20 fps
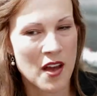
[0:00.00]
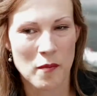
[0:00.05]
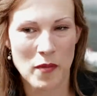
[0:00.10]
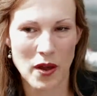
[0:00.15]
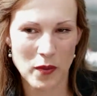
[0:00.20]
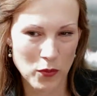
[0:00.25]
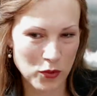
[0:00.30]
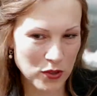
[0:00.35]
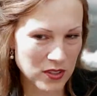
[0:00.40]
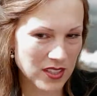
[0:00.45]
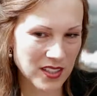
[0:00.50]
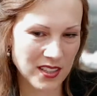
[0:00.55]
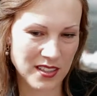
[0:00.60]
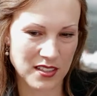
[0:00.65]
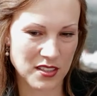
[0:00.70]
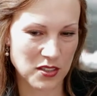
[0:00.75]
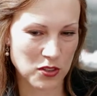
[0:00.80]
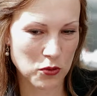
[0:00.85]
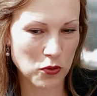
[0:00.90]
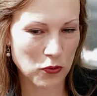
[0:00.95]
Man muss sich
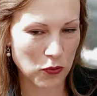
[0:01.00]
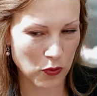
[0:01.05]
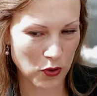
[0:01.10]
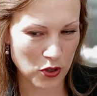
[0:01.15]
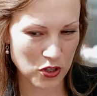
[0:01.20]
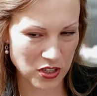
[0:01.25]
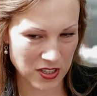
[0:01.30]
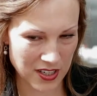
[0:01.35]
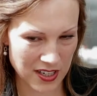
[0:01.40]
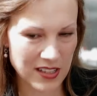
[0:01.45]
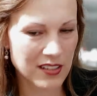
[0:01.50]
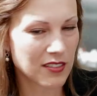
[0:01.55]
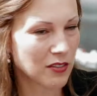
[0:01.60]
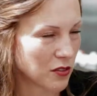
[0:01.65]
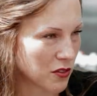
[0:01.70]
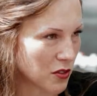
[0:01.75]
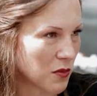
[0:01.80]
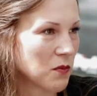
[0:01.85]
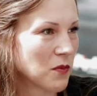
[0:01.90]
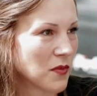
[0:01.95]
das so vorstellen,
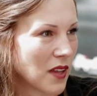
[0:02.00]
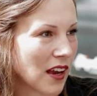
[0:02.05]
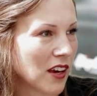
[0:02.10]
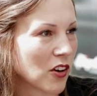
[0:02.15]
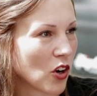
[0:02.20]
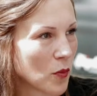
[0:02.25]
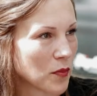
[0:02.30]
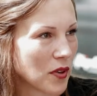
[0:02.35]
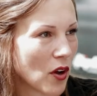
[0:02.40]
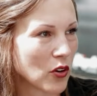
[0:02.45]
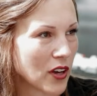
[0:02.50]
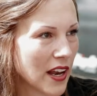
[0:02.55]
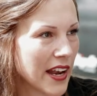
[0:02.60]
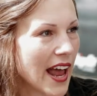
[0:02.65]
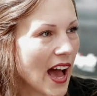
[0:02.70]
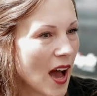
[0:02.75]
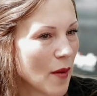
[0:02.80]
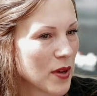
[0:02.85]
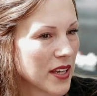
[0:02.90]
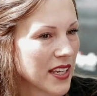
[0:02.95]
und da kommt auch der
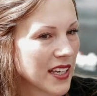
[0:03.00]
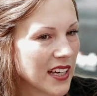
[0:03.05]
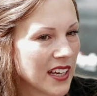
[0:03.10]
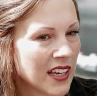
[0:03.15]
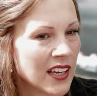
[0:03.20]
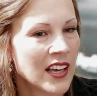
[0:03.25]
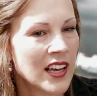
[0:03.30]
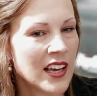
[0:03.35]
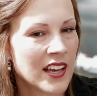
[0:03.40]
Name her,